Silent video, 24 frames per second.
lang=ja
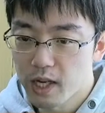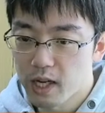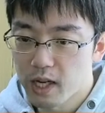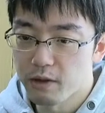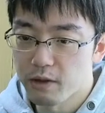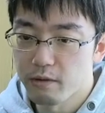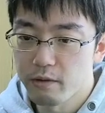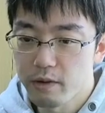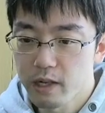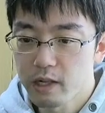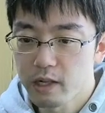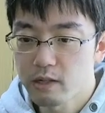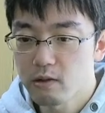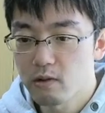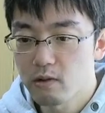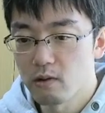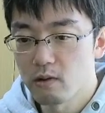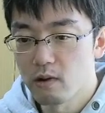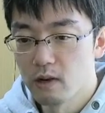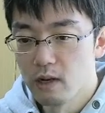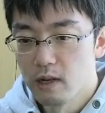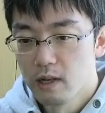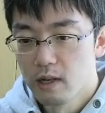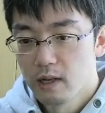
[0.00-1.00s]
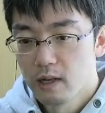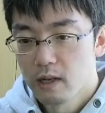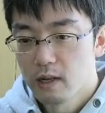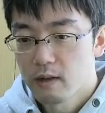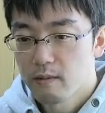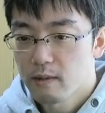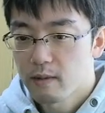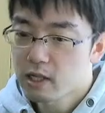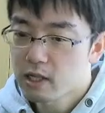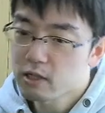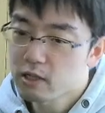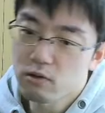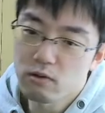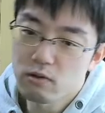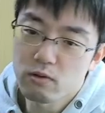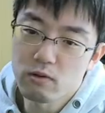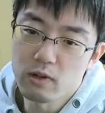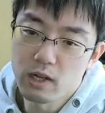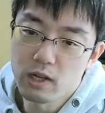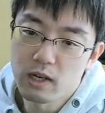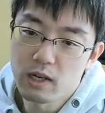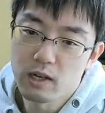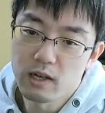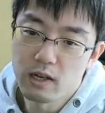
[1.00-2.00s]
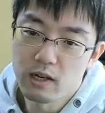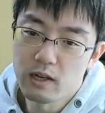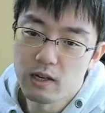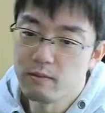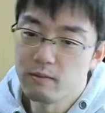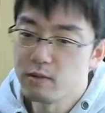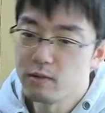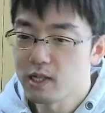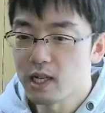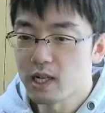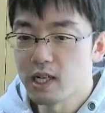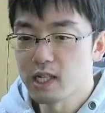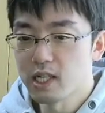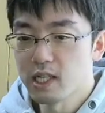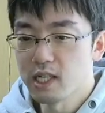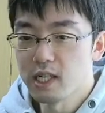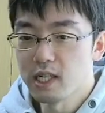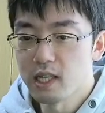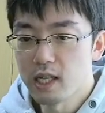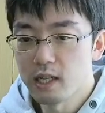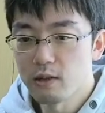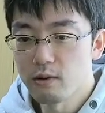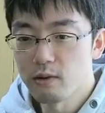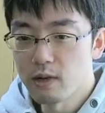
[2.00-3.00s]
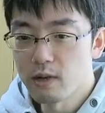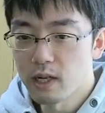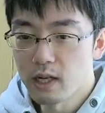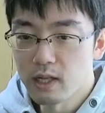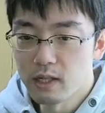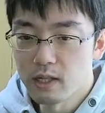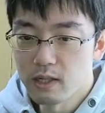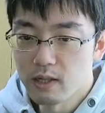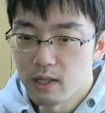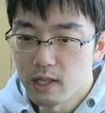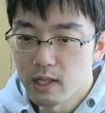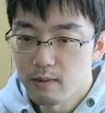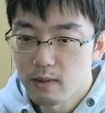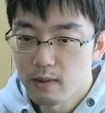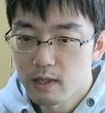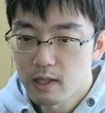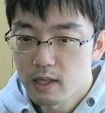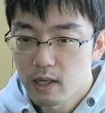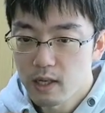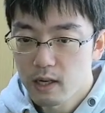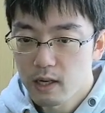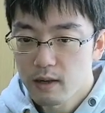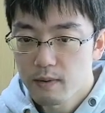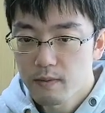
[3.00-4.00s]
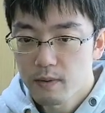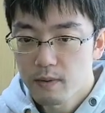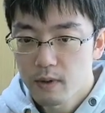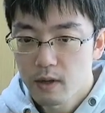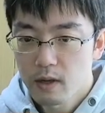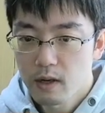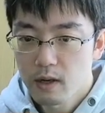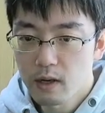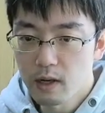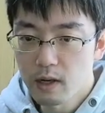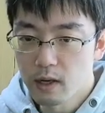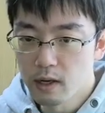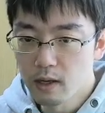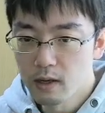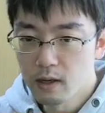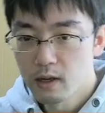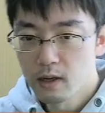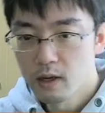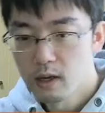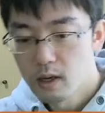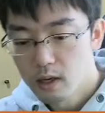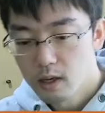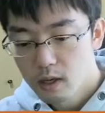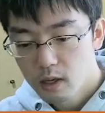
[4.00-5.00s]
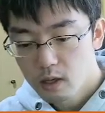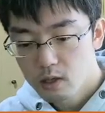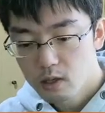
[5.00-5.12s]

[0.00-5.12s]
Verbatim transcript: と言われると、またちょっとね、えー、難しいかなという感じはしますね。はい。一応、